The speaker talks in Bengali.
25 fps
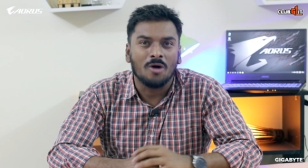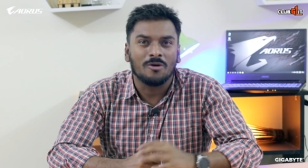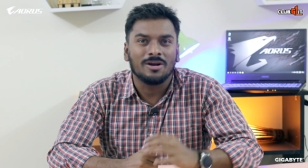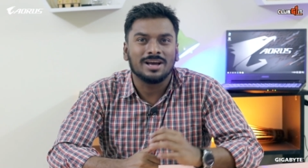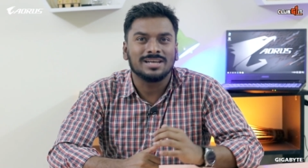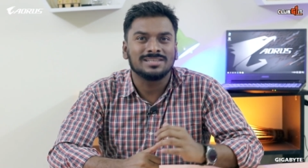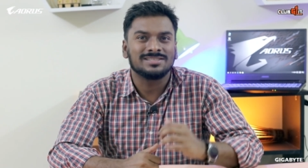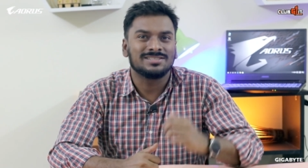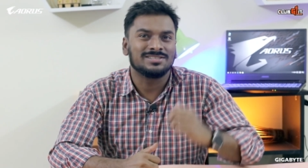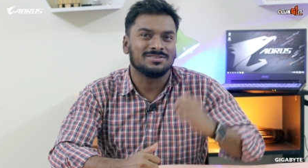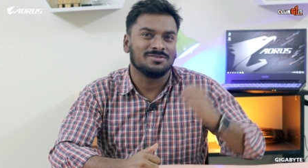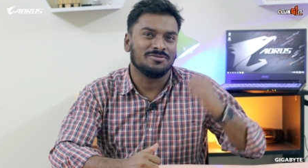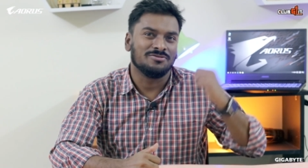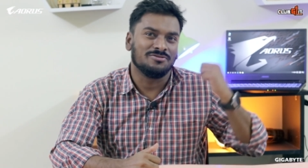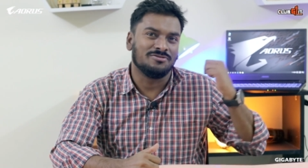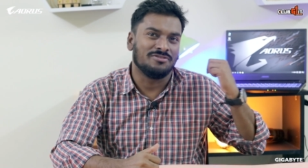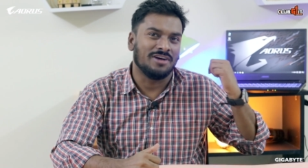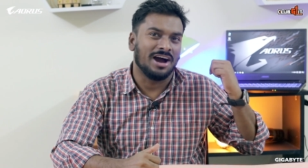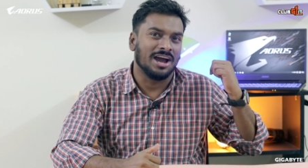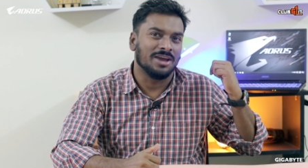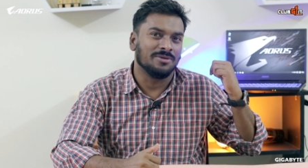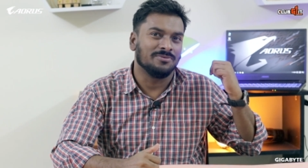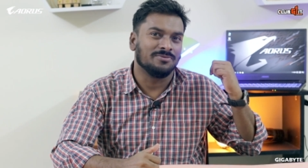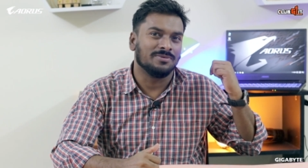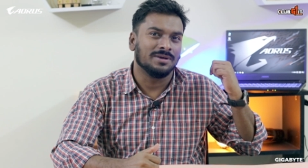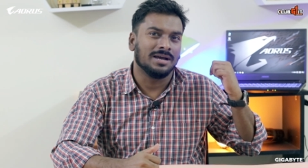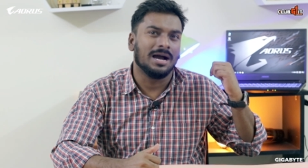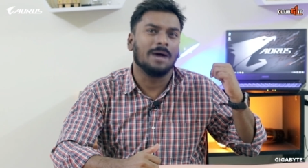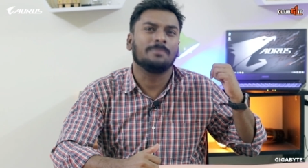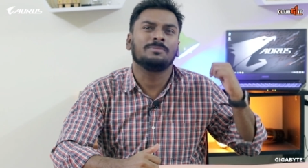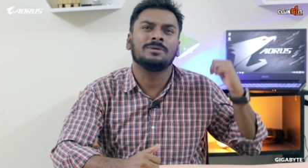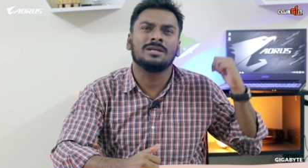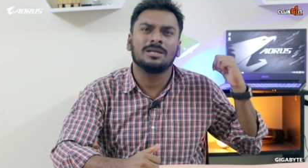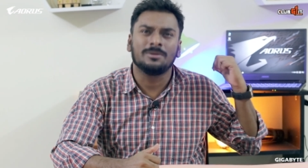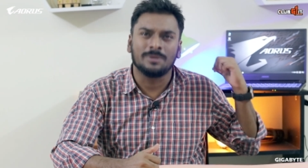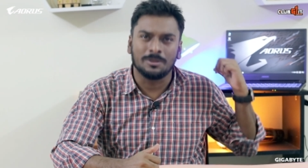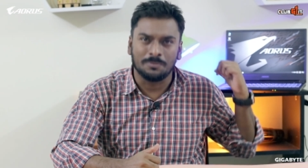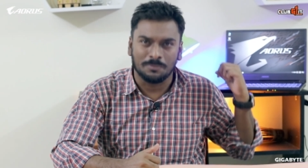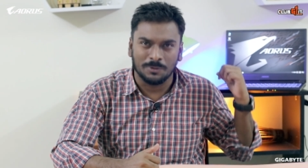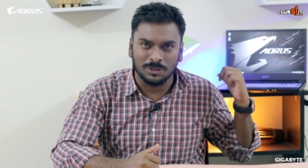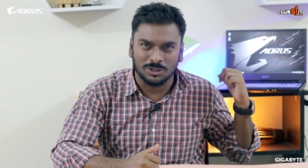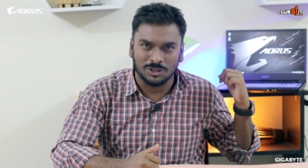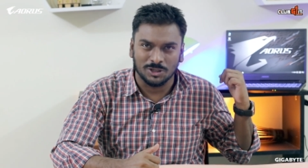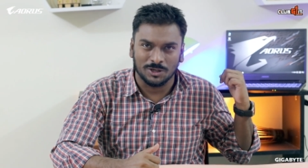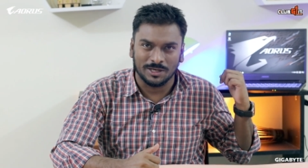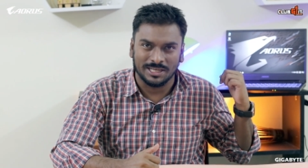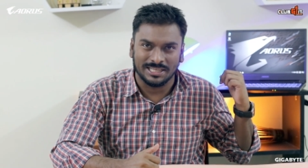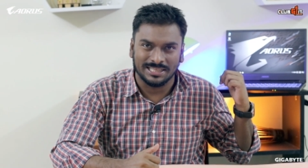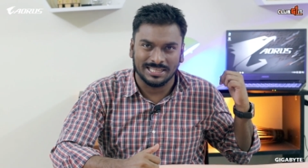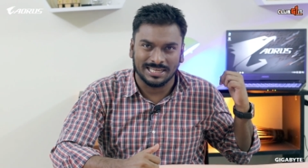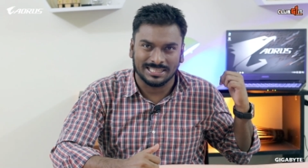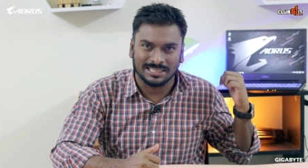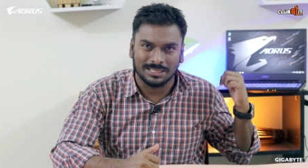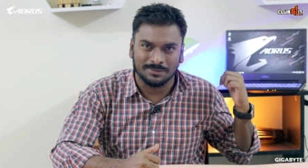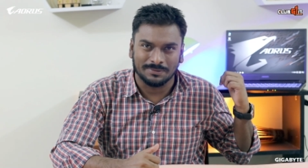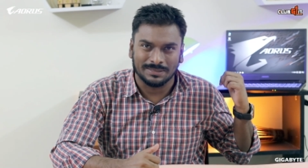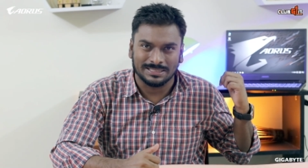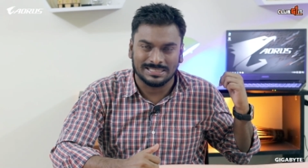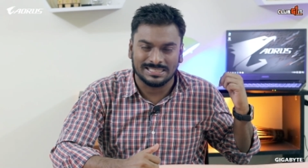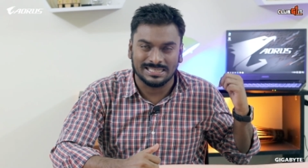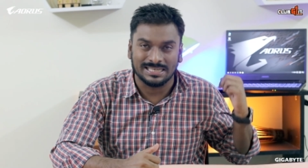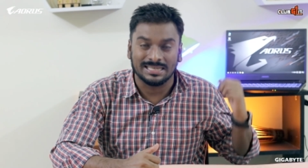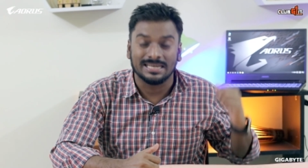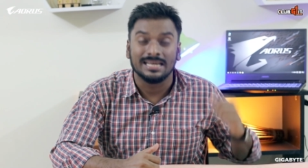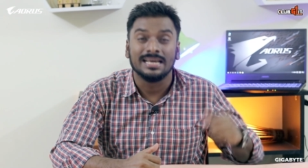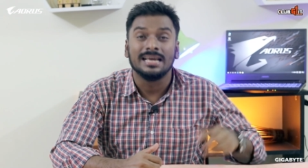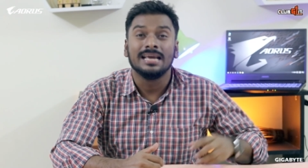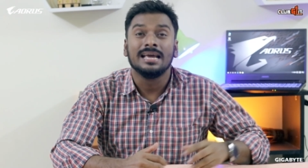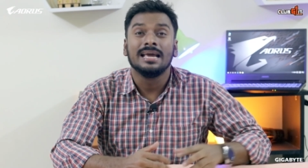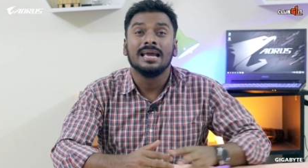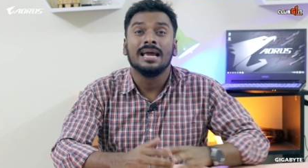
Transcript: অরাস ফাইভ আপনারা আমার পিছনেই দেখতে পাচ্ছেন